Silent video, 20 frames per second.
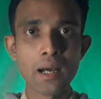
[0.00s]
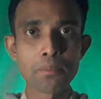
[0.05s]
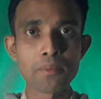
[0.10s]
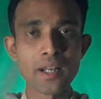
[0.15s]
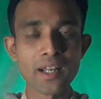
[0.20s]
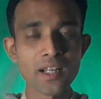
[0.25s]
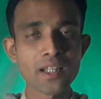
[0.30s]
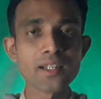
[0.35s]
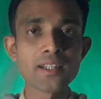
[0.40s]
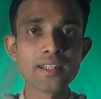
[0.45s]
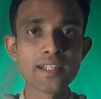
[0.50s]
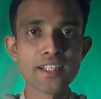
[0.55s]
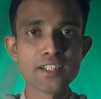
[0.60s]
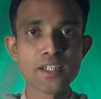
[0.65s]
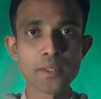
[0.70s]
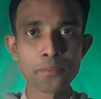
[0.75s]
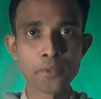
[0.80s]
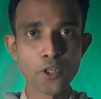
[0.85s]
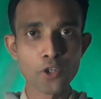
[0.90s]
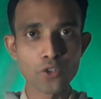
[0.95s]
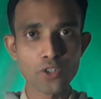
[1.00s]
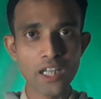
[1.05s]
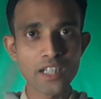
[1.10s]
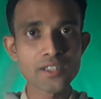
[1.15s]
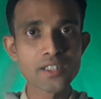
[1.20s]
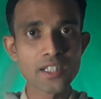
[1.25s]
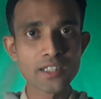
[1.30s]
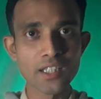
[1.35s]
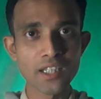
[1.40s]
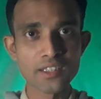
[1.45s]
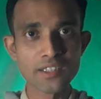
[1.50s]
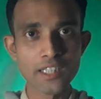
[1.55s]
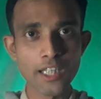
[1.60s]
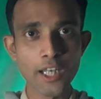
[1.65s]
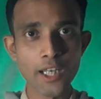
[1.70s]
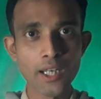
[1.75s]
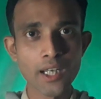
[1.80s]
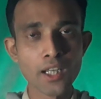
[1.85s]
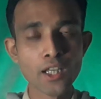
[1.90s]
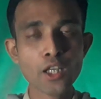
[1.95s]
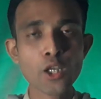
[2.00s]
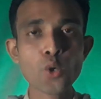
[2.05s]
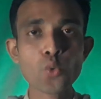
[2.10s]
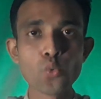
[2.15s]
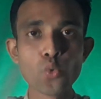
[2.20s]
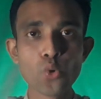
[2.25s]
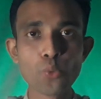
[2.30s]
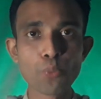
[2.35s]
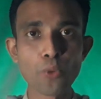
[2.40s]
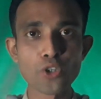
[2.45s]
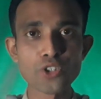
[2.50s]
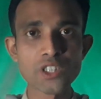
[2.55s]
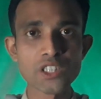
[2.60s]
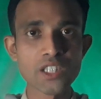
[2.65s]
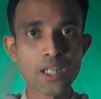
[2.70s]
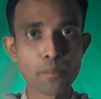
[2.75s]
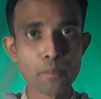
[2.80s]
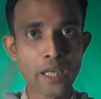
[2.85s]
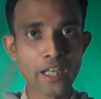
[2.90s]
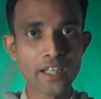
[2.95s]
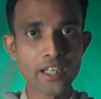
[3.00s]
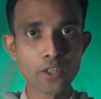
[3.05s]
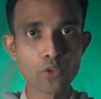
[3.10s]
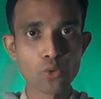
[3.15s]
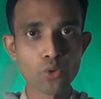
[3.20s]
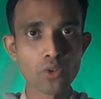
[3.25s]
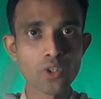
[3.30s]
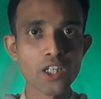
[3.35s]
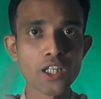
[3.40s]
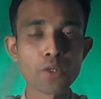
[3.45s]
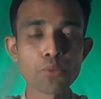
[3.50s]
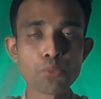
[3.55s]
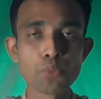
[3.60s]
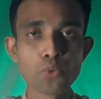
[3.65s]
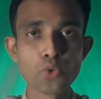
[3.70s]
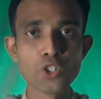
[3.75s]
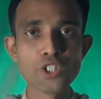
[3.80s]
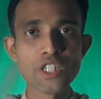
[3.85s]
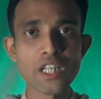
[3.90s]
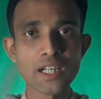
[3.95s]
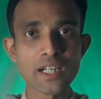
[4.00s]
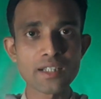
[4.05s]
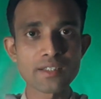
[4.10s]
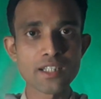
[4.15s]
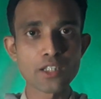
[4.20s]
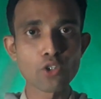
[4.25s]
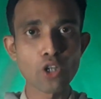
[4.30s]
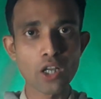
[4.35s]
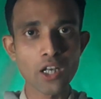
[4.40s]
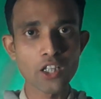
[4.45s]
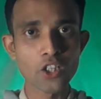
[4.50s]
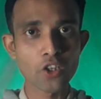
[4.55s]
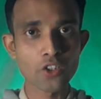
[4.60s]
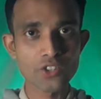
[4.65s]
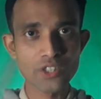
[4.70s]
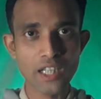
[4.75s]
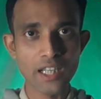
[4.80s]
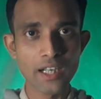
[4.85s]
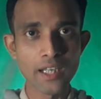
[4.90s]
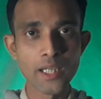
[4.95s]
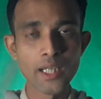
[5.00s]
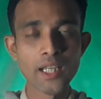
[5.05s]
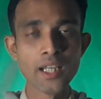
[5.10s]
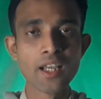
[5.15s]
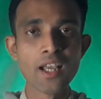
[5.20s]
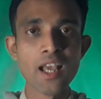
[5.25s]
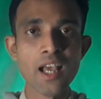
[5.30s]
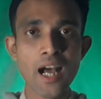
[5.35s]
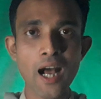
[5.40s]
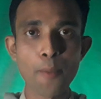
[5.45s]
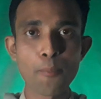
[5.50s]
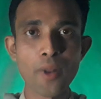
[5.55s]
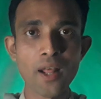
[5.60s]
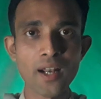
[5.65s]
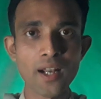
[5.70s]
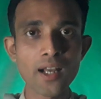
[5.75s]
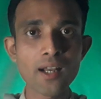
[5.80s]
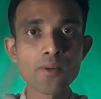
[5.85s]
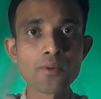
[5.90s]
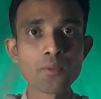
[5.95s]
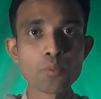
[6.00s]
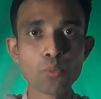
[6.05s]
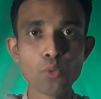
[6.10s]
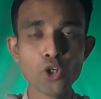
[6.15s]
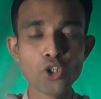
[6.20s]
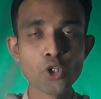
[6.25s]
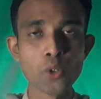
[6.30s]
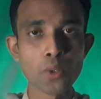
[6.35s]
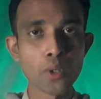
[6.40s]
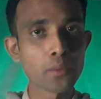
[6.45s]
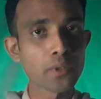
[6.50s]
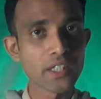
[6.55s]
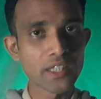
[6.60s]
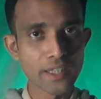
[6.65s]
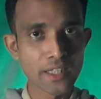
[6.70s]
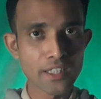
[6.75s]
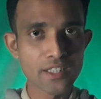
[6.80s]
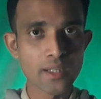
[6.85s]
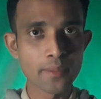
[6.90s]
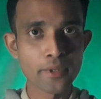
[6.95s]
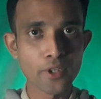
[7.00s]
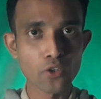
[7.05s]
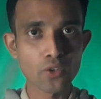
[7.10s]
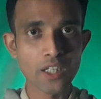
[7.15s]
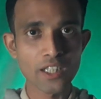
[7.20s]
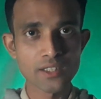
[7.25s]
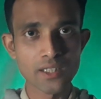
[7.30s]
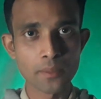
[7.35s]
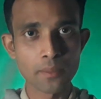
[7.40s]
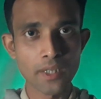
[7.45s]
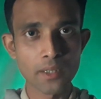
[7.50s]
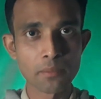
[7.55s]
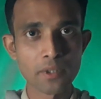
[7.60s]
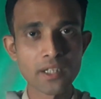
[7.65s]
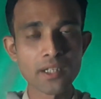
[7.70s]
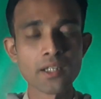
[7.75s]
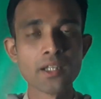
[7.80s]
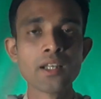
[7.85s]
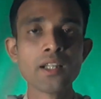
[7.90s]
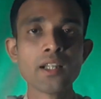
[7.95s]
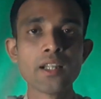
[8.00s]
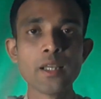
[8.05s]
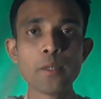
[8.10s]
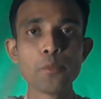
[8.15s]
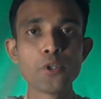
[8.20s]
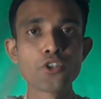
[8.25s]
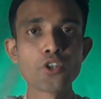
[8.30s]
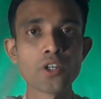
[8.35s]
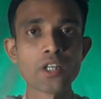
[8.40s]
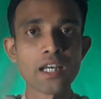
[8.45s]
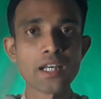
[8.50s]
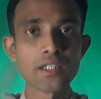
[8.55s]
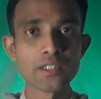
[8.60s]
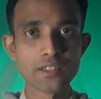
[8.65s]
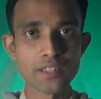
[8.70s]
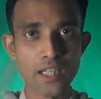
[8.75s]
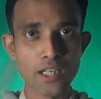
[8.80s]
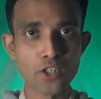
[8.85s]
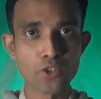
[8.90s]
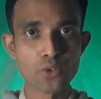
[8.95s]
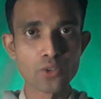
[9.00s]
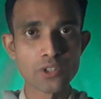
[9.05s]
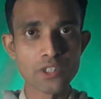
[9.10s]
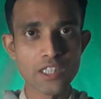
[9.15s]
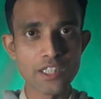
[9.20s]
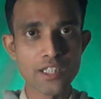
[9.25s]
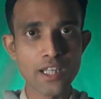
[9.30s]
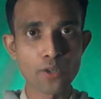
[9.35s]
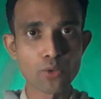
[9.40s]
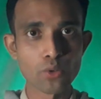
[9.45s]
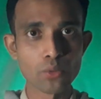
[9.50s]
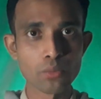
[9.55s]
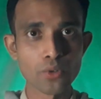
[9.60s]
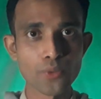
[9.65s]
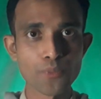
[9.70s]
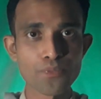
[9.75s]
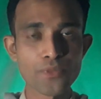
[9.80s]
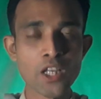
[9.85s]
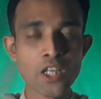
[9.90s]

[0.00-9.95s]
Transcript: আপনারা দেশে ফেরত আসতে চাচ্ছেন কোন প্রসেসটা মেনটেন করলে পুলিশের কাছে ধরা দেওয়া ছাড়াই আপনারা বৈধভাবে দেশে ফেরত আসতে পারবেন এই বিষয়টা জানানোর চেষ্টা করব